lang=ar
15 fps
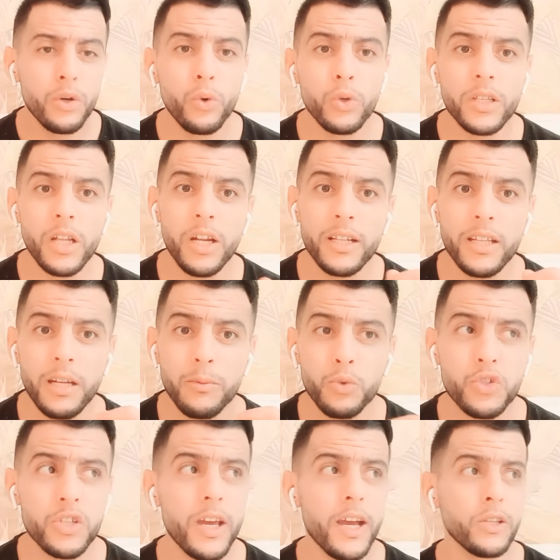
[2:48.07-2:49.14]
وطلعت
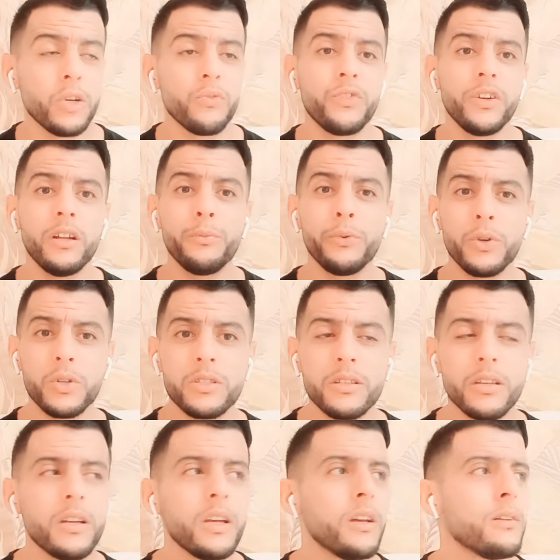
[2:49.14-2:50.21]
للمشاهده وفيه
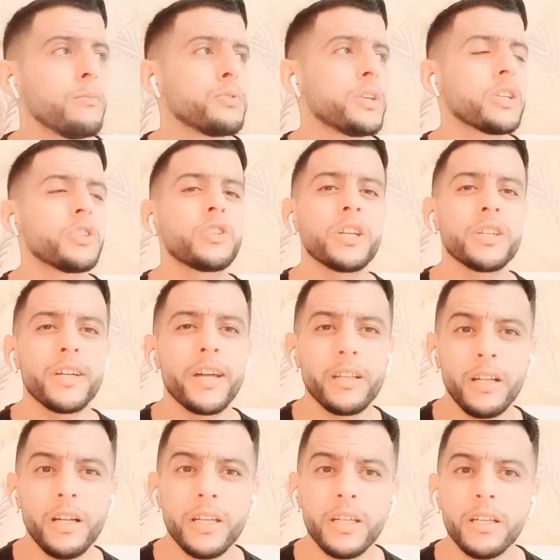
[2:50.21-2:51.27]
البوز مشات دريت
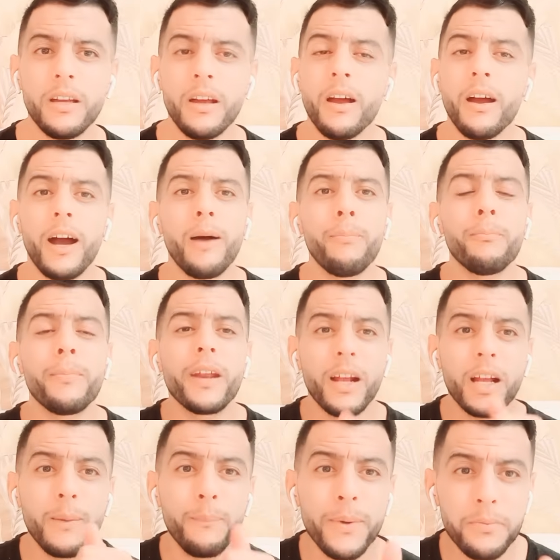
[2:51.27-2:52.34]
عرض عليه عمرها
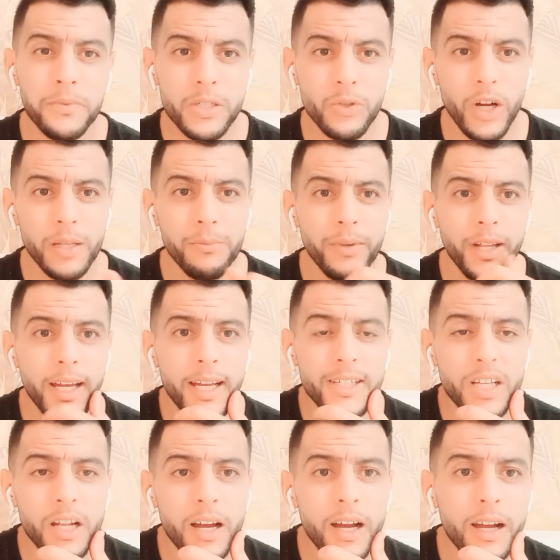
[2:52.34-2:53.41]
كبرت شي واحد من عائله
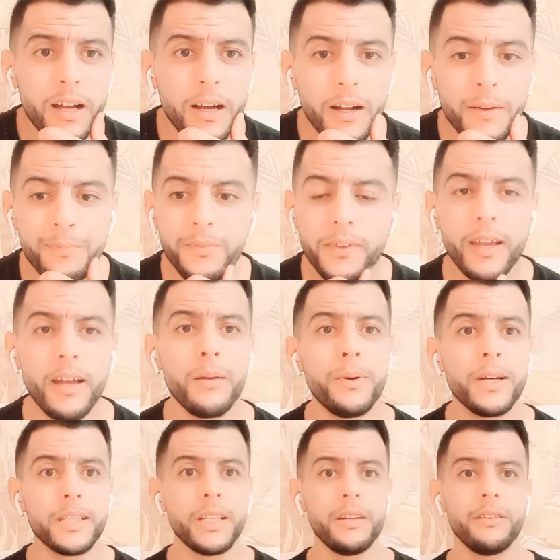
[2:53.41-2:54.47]
العاقه
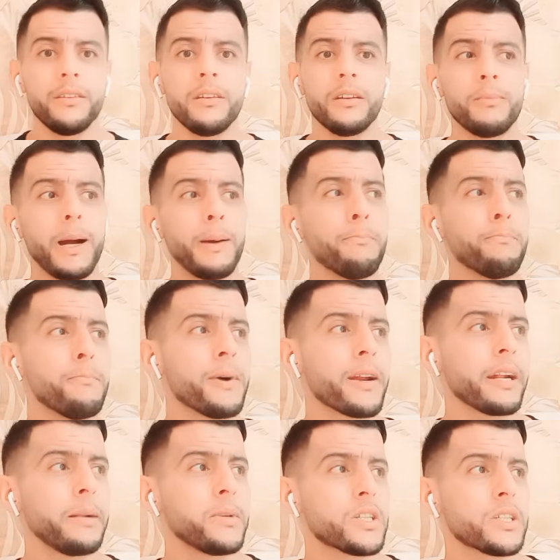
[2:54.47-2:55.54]
ابدا ما
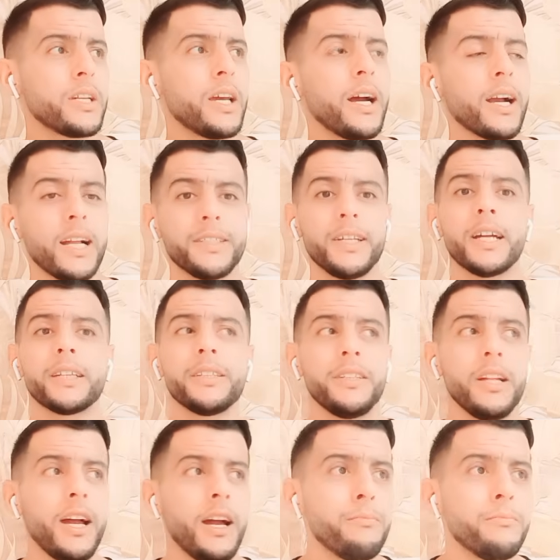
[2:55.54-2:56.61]
عمرنا ما شفناها قالت عرضت
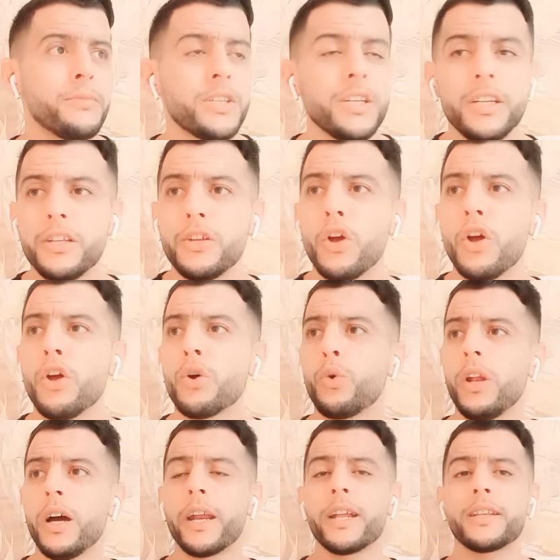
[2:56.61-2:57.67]
لعمتي
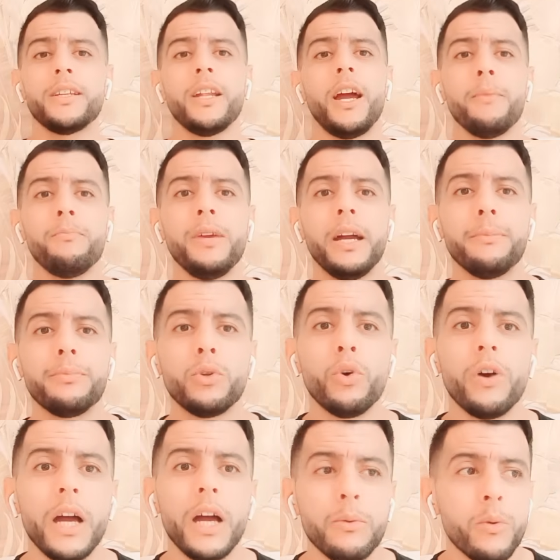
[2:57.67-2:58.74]
ولا عرضت لعمي
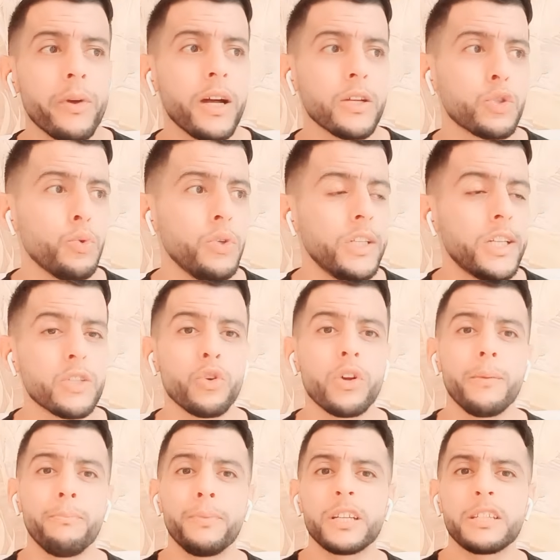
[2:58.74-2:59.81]
الوهاب ومراته ووليداتو
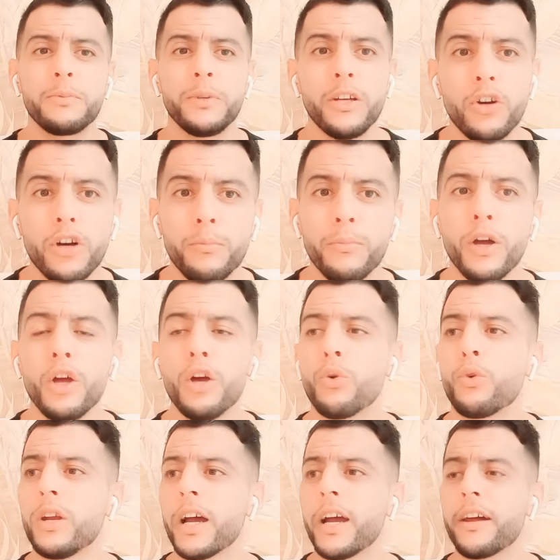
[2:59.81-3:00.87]
كبرت بيهم
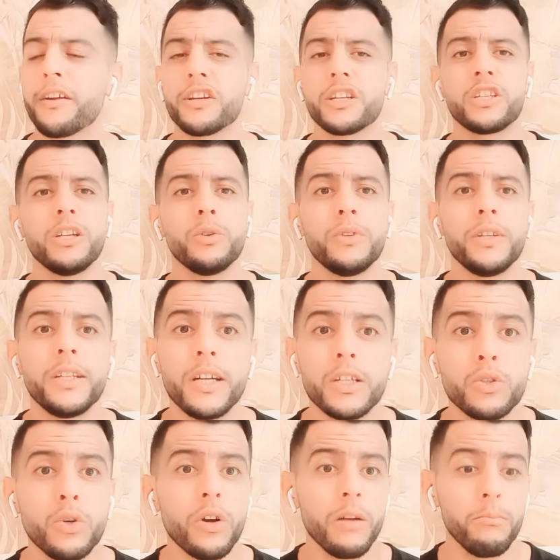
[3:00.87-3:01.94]
ولا خرجت لي
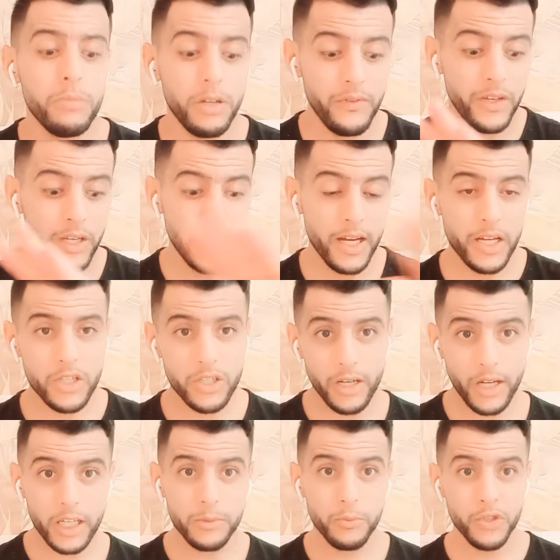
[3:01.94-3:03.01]
وليداتو ما فيهاش
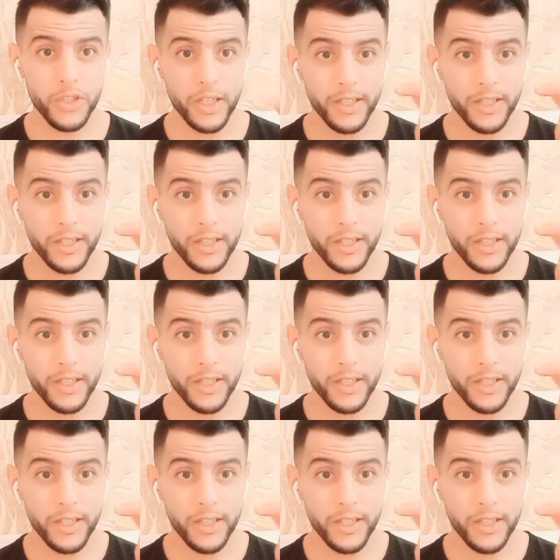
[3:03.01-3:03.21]
راه كتموت على